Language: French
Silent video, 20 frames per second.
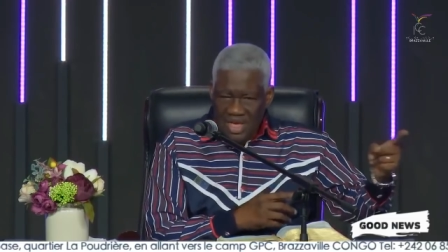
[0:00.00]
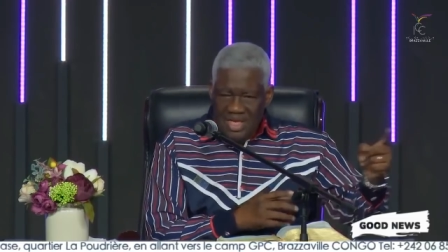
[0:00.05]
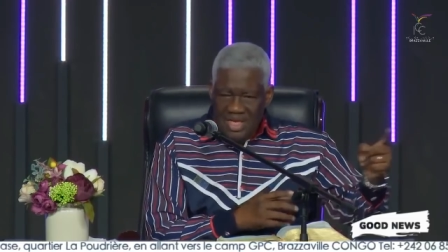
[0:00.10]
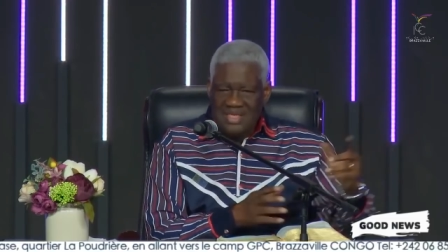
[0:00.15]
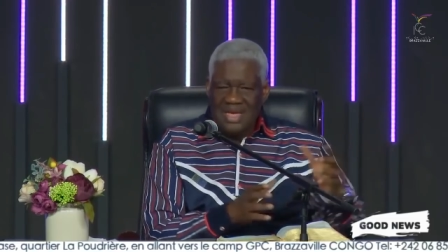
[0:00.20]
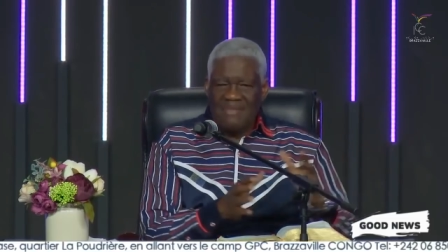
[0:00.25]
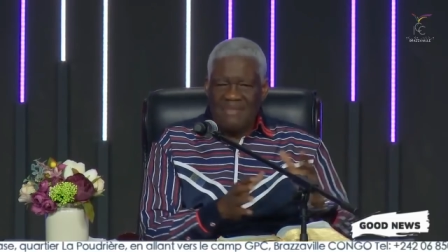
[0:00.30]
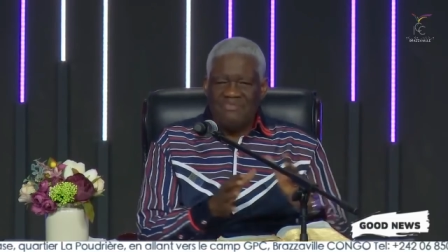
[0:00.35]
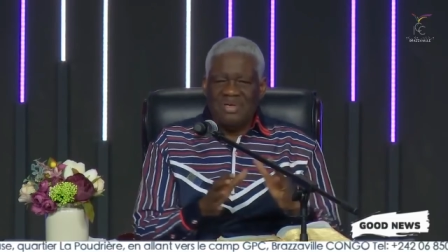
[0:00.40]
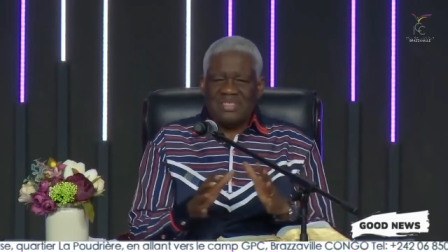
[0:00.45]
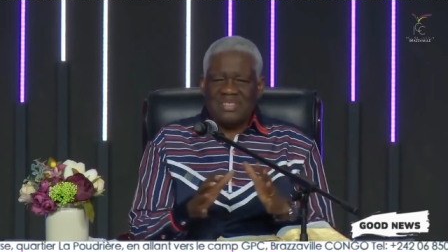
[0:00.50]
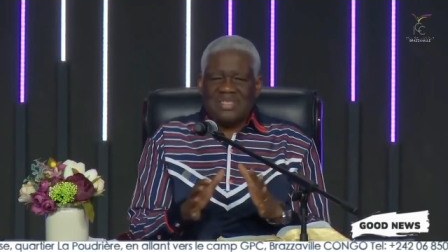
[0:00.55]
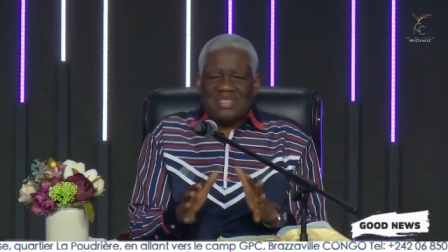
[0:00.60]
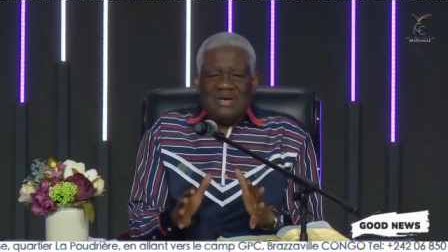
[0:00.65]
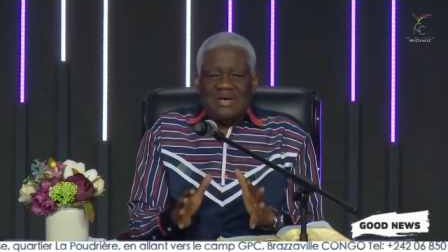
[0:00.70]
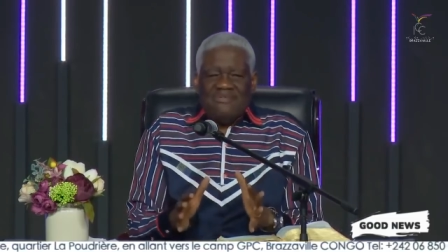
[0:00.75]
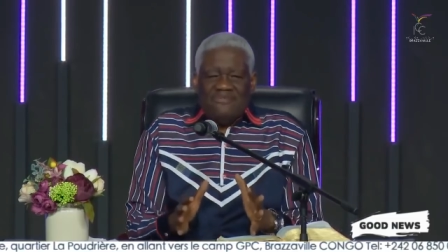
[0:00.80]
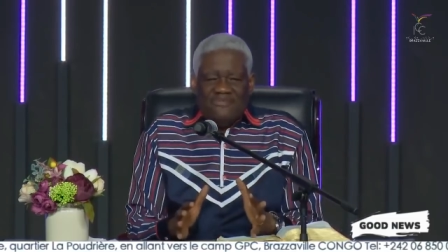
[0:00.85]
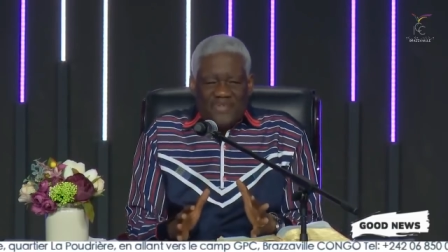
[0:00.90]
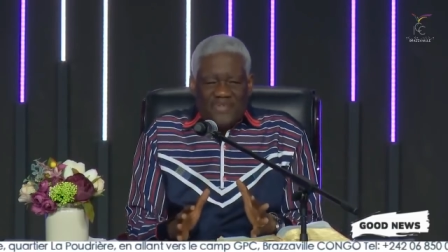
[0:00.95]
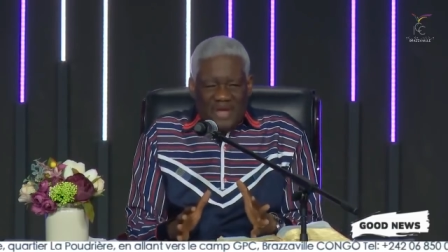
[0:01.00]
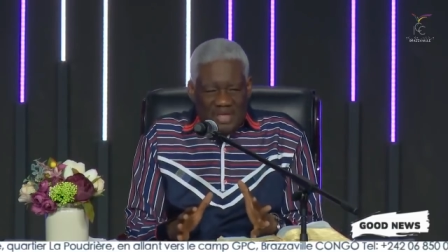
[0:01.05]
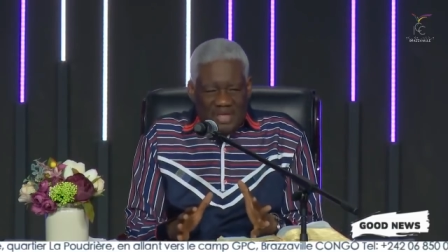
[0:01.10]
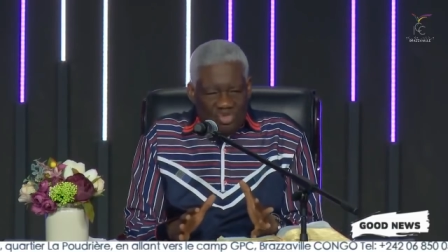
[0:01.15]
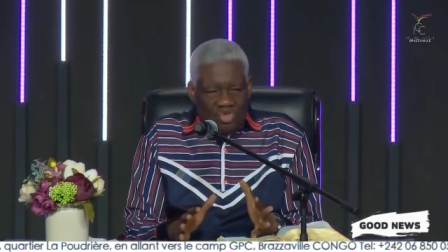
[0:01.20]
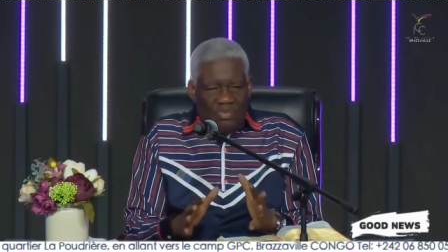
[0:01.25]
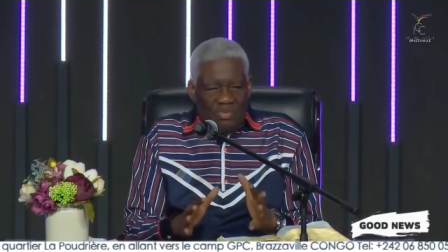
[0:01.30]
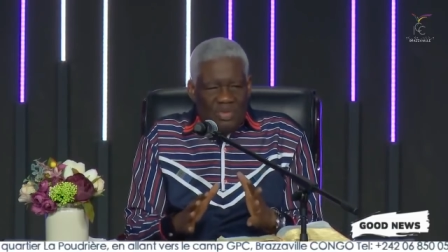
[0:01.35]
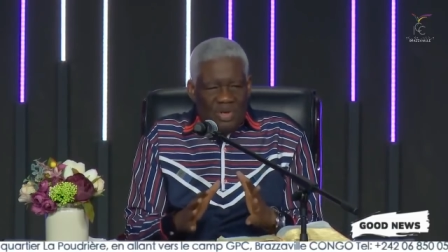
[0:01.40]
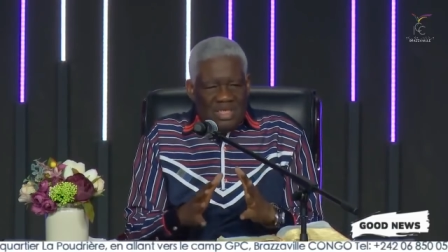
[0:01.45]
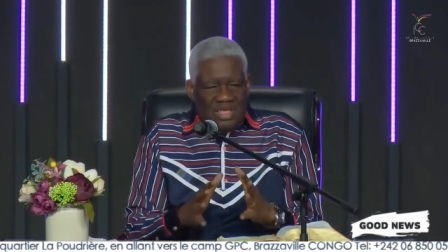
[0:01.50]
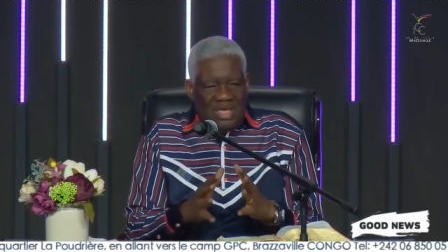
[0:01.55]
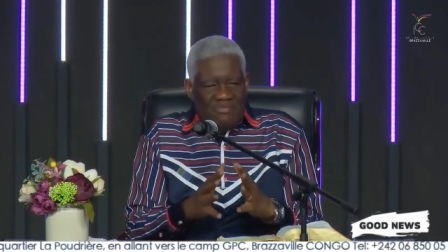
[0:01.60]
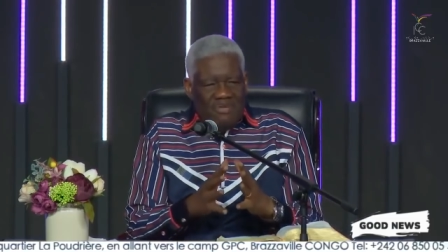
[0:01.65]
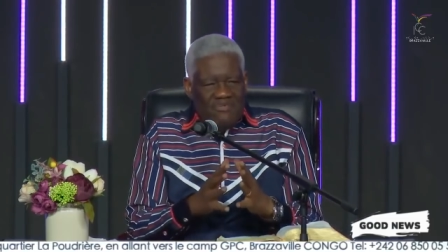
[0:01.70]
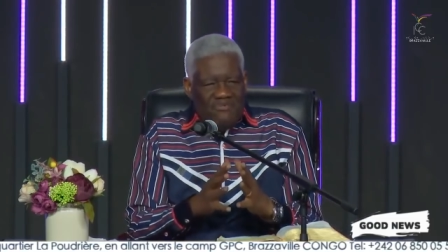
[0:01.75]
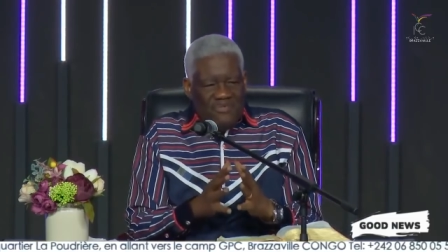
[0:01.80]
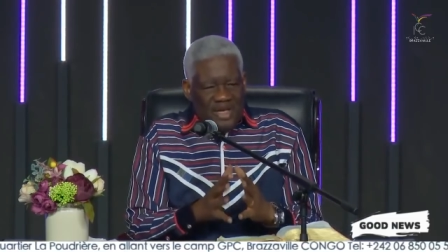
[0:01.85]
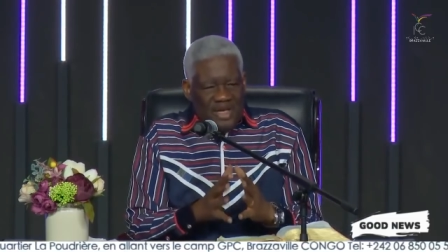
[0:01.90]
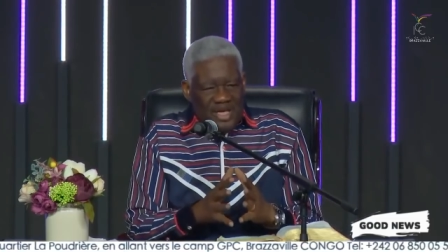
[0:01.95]
il y avait 120 seulement qui
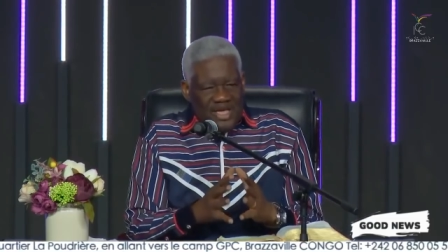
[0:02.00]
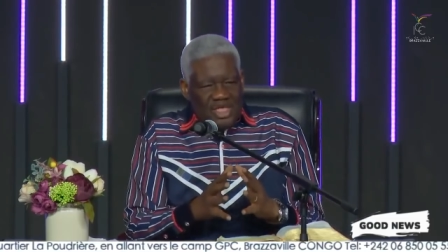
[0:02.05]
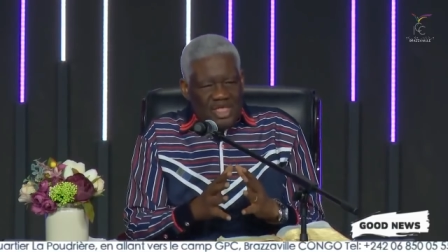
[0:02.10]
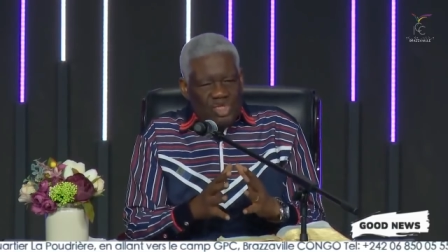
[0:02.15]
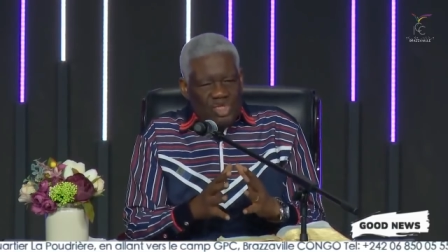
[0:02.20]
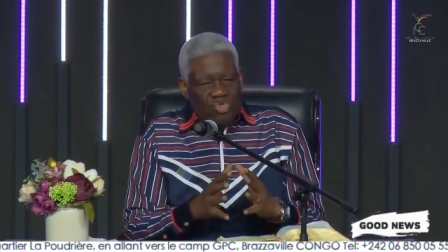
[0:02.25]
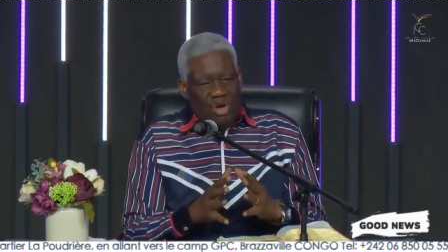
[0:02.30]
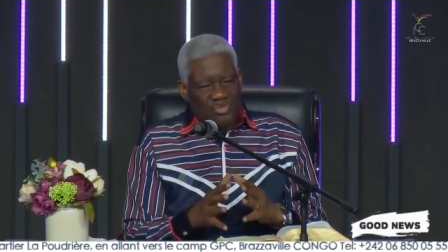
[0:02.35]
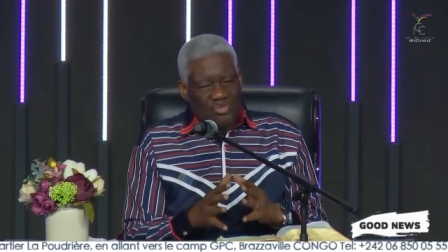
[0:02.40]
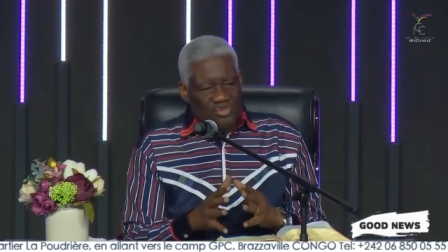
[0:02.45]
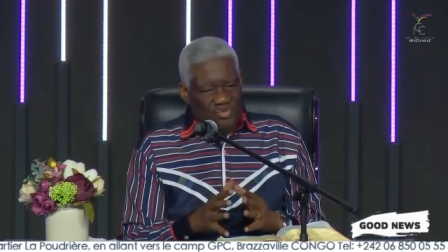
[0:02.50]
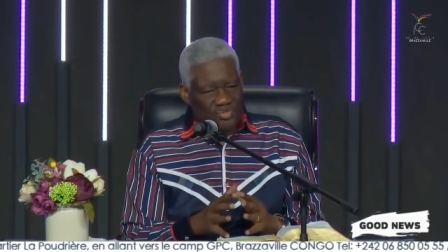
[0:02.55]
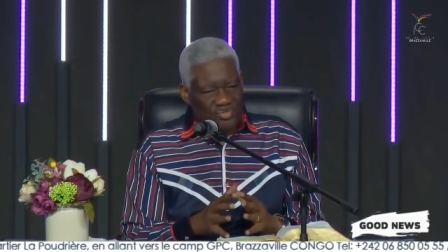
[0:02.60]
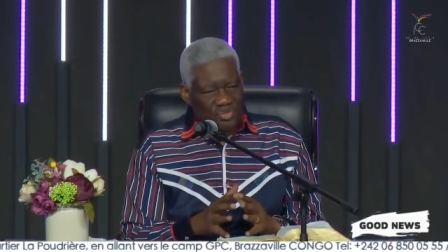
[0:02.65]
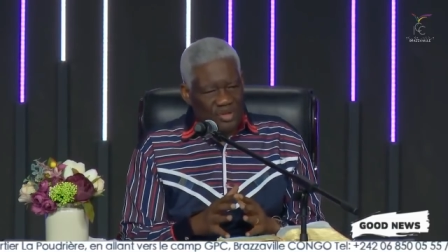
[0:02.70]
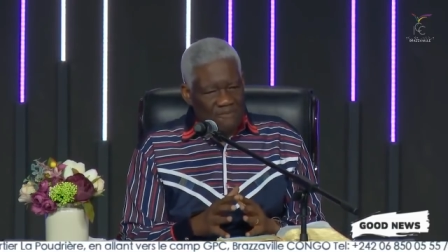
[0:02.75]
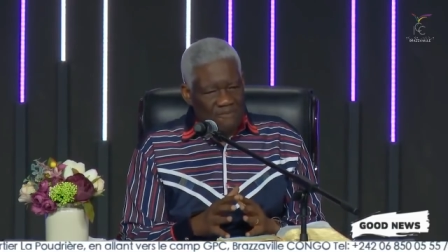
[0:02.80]
avaient faim et soif